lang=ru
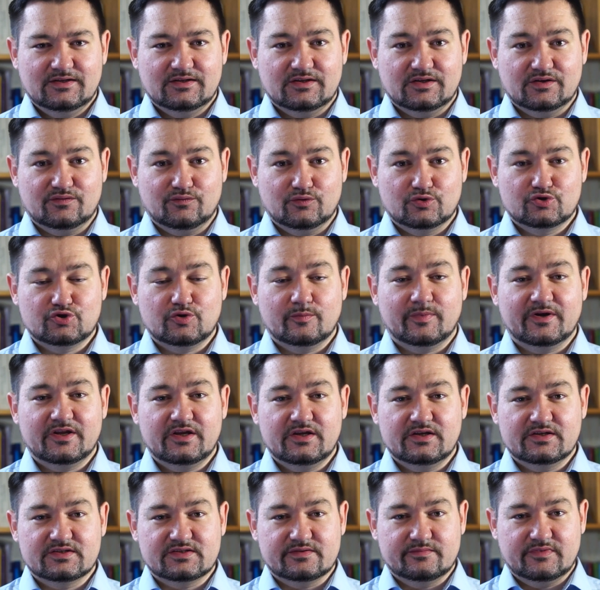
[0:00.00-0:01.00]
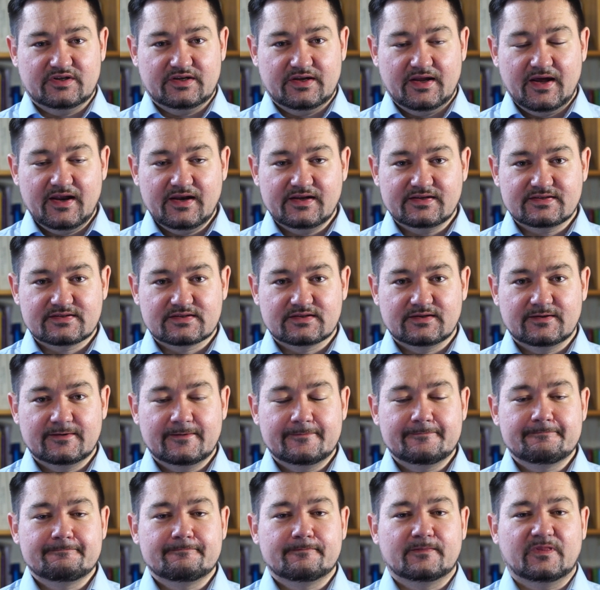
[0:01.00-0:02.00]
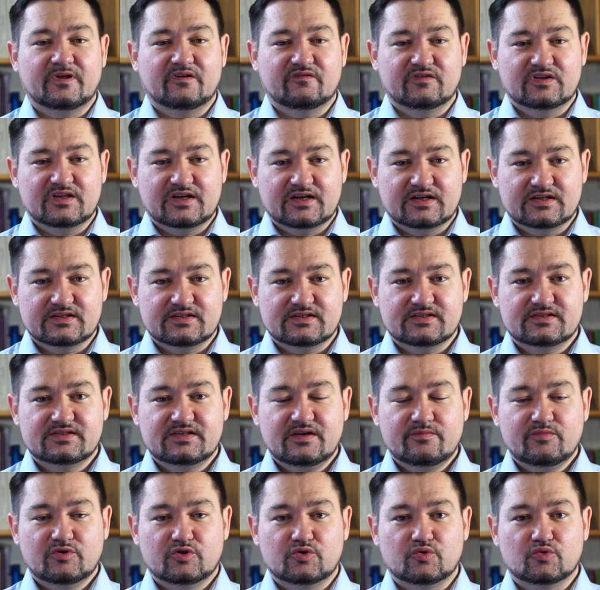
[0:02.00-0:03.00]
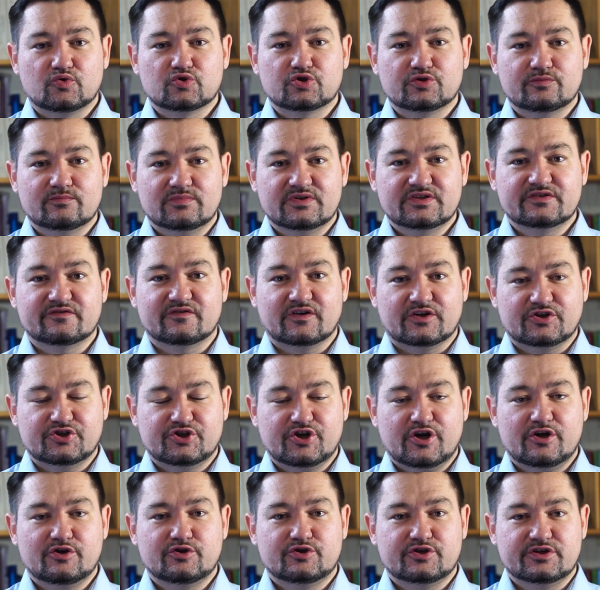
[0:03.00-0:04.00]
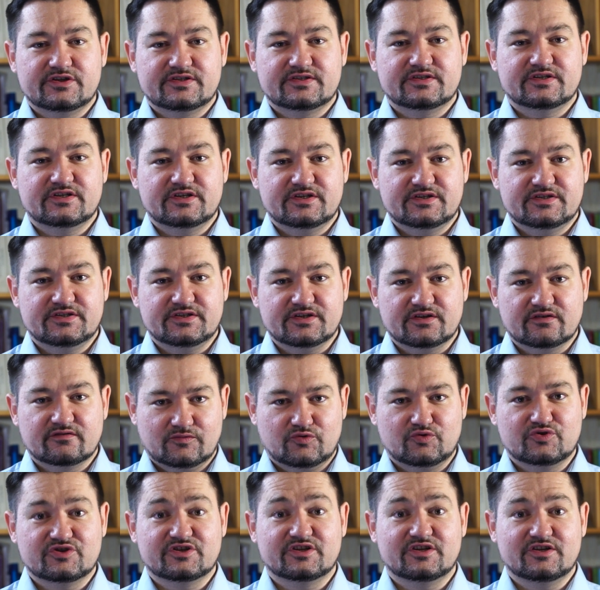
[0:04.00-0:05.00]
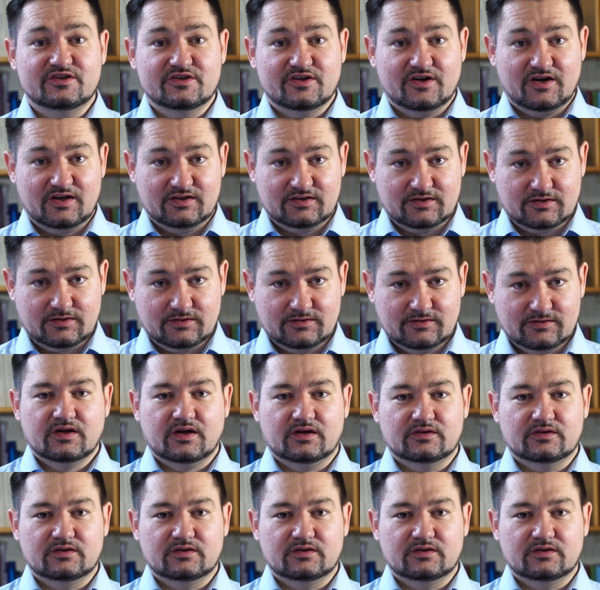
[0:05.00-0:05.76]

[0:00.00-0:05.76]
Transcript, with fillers: Так вот, чтобы они не замедлялись, в энергосистеме должен быть вращающийся резерв, то есть генераторы,